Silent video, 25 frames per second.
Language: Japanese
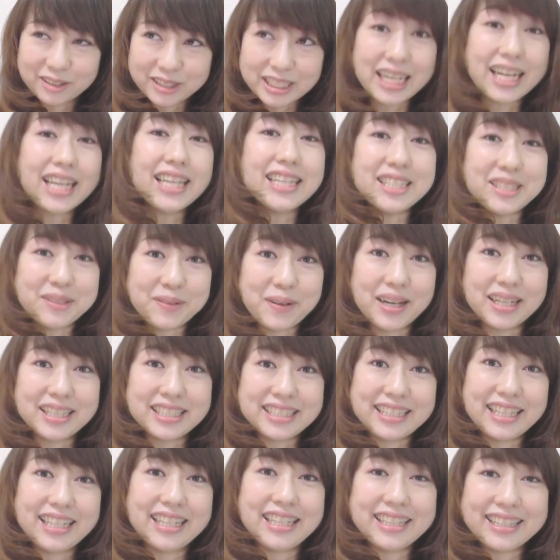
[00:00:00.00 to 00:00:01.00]
チャレンジは
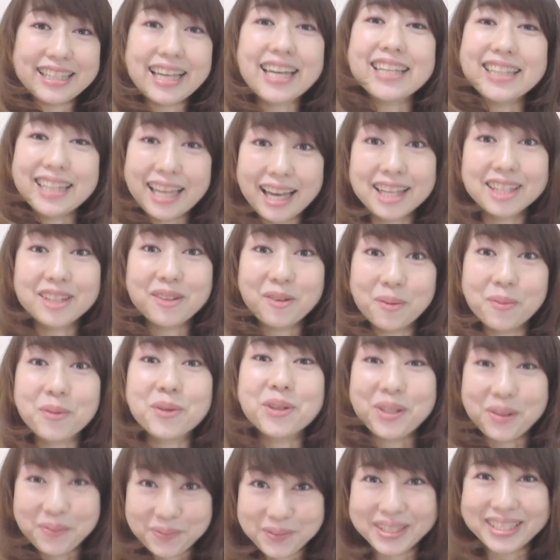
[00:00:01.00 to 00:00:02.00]
していきたいなと
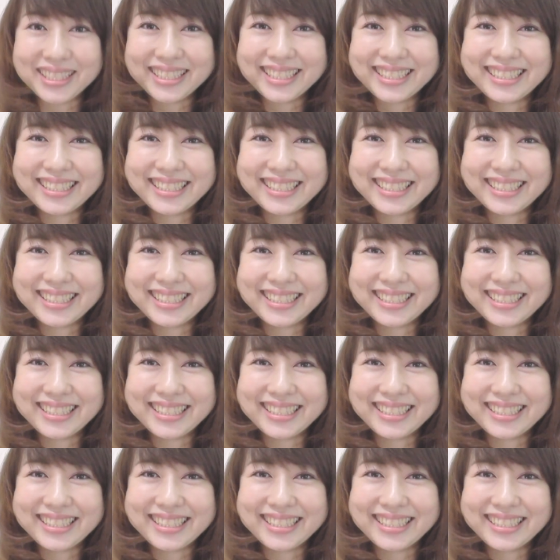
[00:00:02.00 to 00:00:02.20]
思ってま